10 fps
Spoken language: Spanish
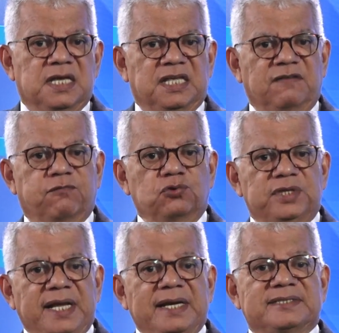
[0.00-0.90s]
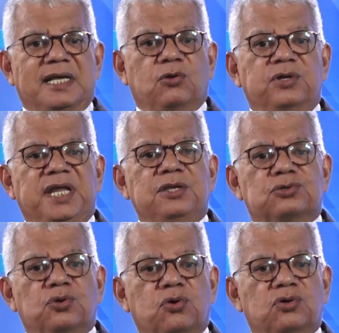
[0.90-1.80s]
Infundirles a los
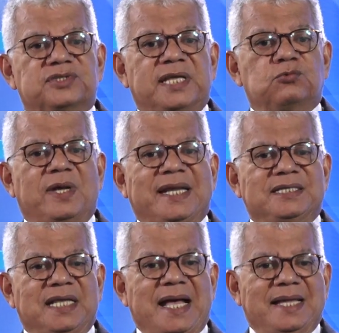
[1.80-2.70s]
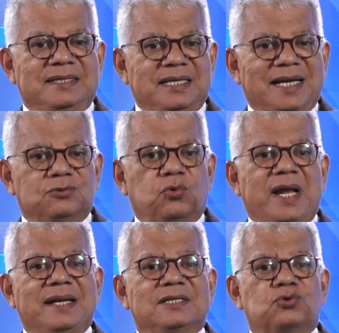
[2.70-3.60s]
niños un concepto
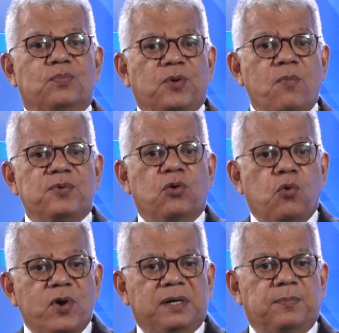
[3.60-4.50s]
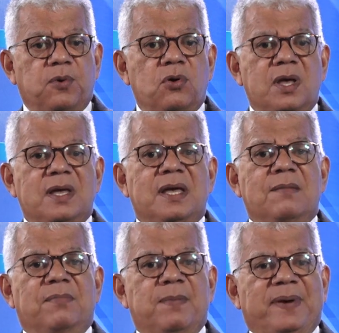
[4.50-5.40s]
antinatural de su propio cuerpo
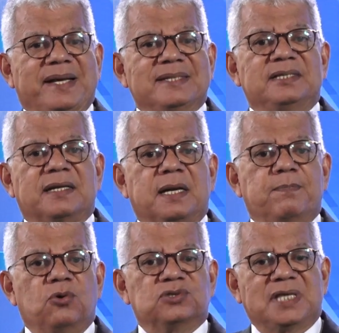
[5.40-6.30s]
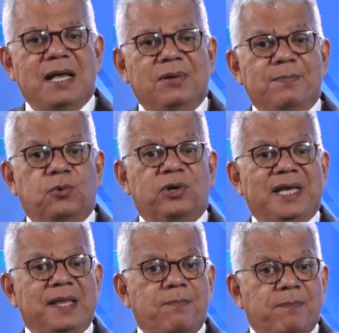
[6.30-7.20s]
me parece irresponsable
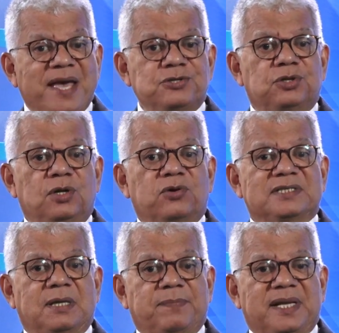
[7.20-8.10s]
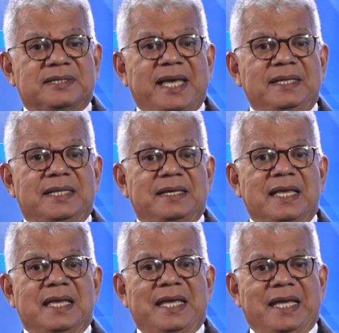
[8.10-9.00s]
porque a despecho de lo que se pretende,
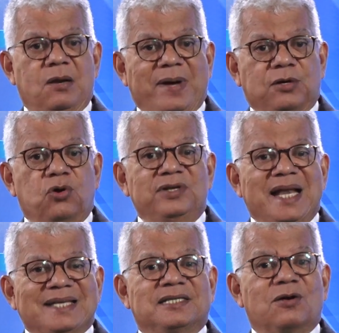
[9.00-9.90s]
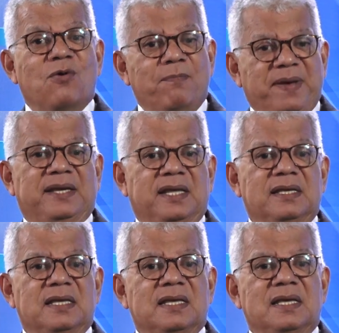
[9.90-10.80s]
el varón nace con
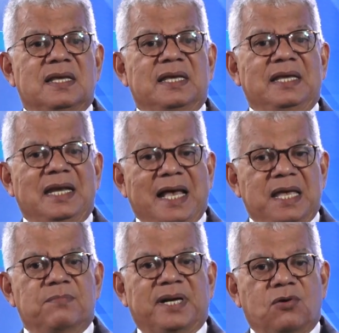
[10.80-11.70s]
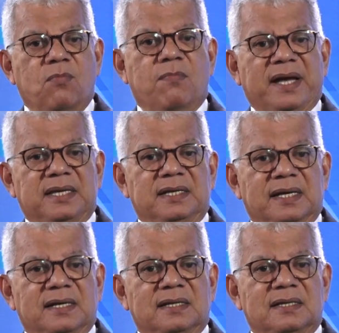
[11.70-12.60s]
pene y la hembra con
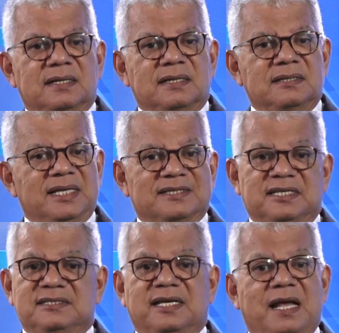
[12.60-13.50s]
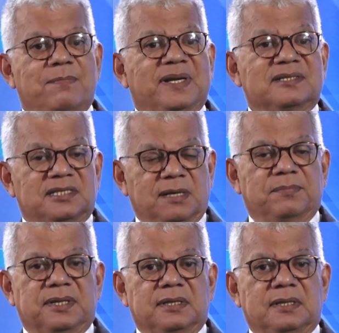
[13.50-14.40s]
vagina. Y así será para siempre.